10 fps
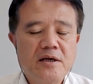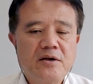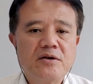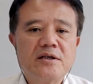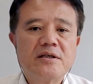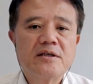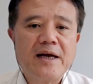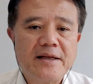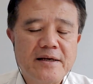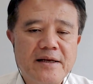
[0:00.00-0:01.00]
可能又是试
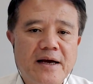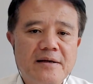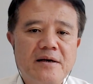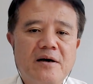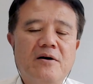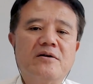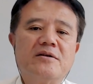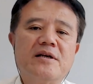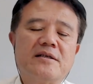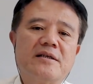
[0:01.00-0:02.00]
探的啦。哦，
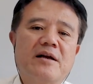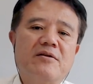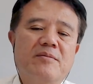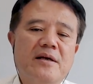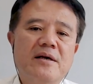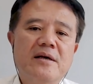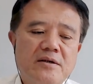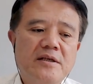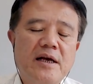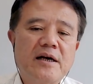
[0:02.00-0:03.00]
又在试探我们，
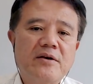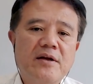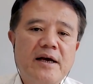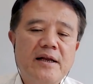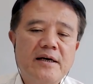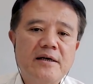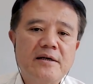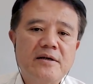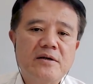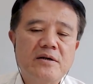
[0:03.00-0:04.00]
就请那个原来那
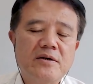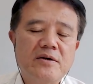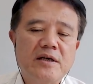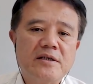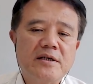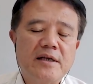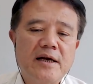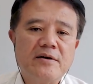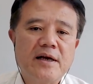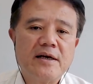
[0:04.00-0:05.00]
个袁景
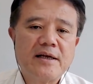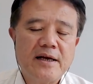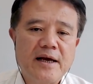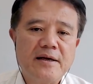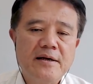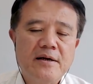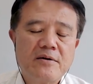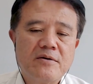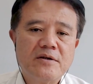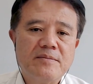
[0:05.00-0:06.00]
还有他太太
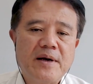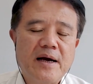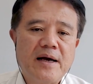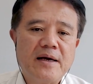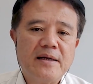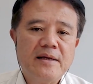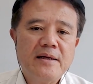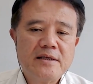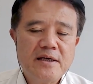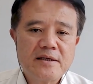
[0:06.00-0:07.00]
过去把
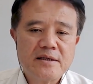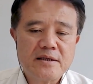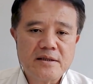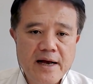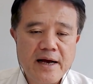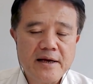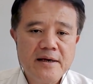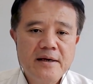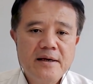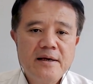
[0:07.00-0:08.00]
热枪打
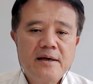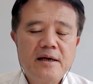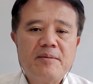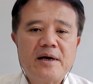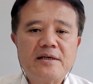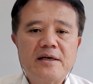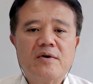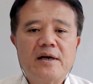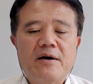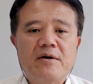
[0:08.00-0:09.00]
开，要把主
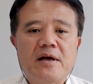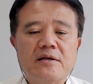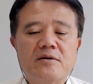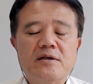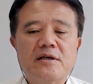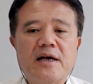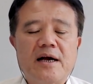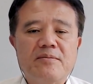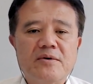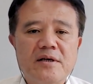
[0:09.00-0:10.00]
管拿回来。结果一打
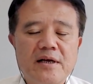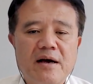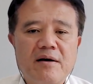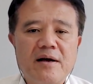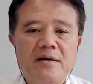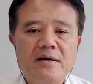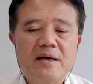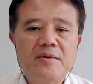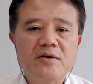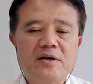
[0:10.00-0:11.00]
开不得了，啊，
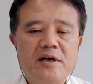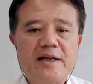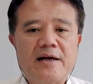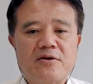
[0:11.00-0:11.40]
下面就一个